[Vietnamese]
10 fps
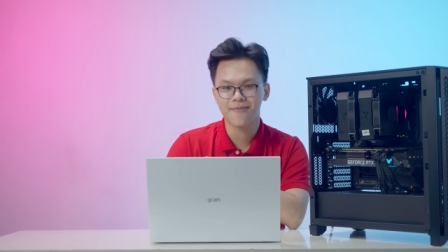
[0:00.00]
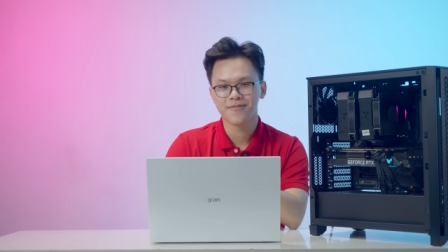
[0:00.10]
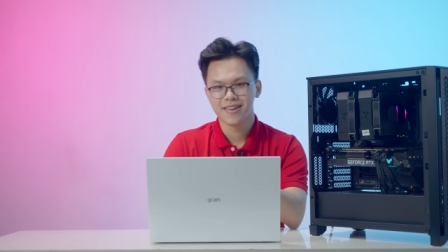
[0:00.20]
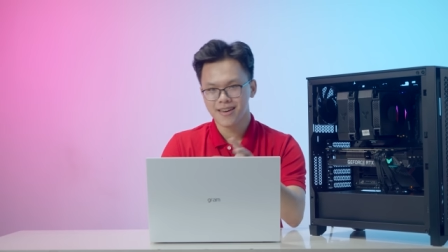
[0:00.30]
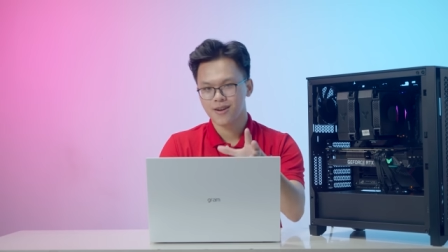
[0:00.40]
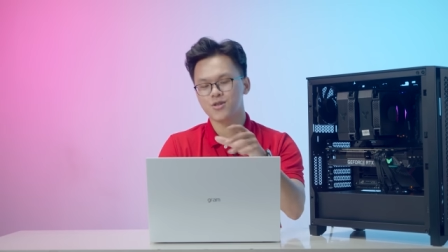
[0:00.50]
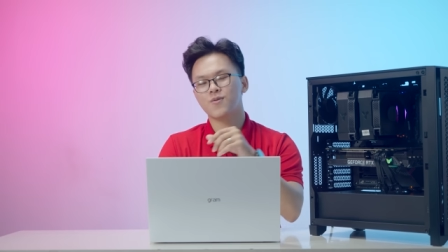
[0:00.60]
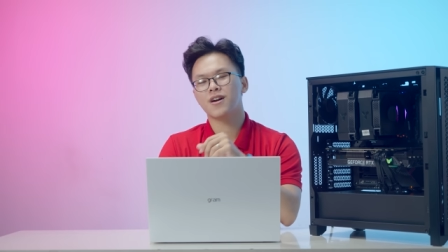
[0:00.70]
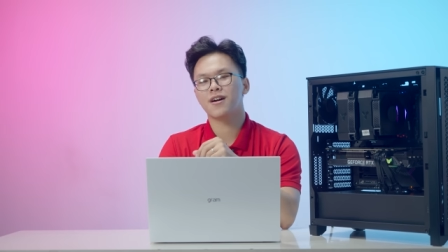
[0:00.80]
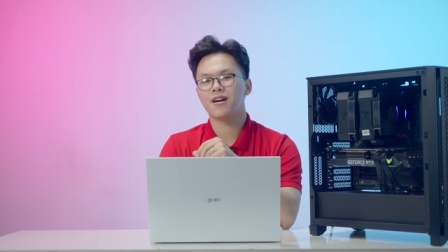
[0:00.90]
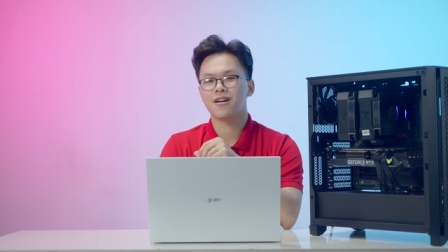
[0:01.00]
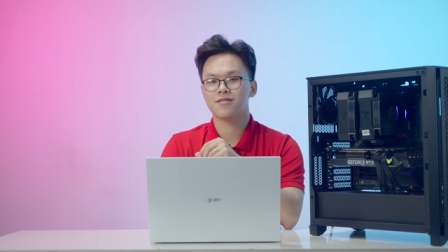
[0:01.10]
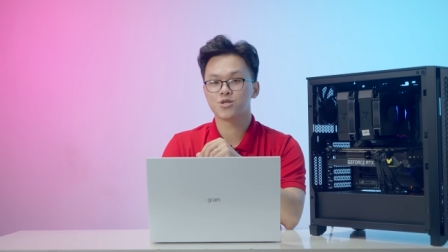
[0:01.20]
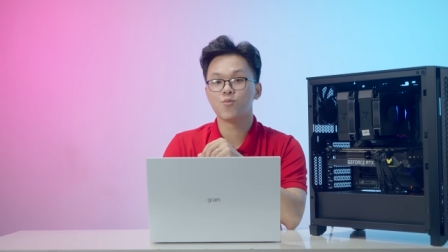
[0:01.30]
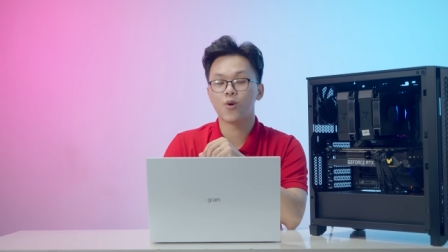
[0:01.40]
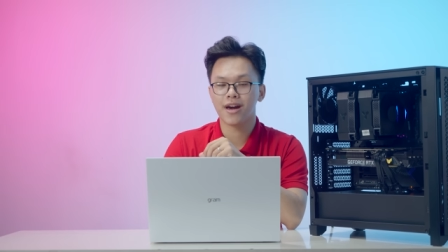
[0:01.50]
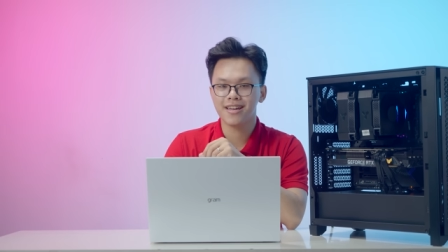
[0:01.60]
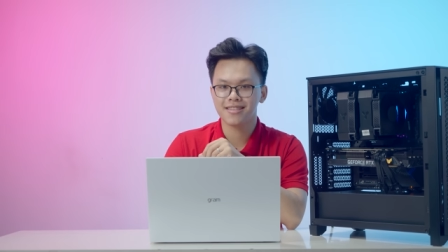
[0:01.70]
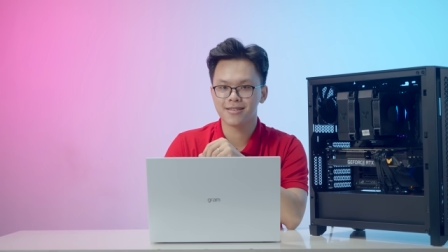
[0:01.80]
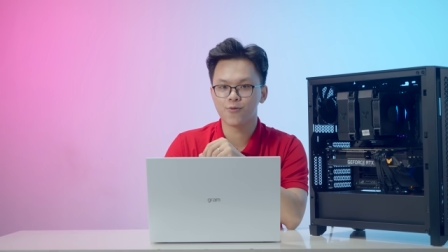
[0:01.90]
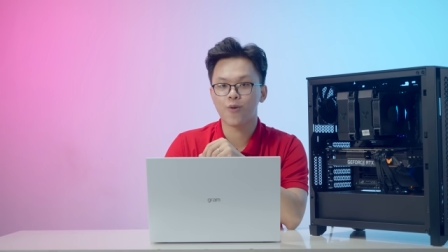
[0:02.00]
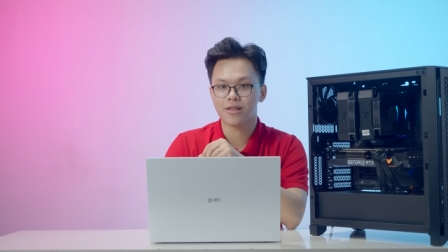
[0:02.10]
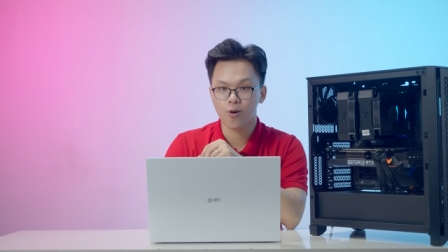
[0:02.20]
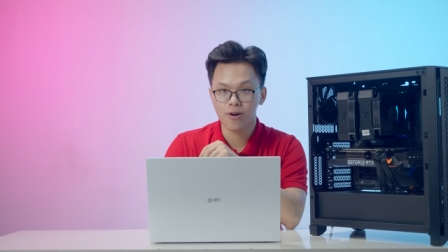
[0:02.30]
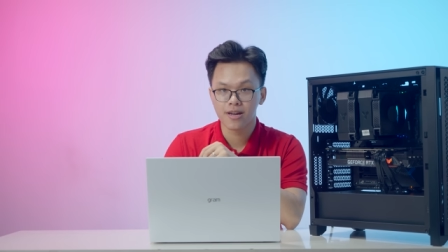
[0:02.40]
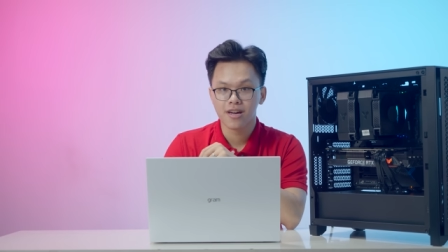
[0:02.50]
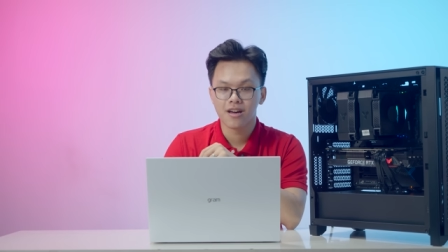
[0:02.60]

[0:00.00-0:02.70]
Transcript: nhá. Nói chung là dùng bộ đấy thì dùng quạt thôi.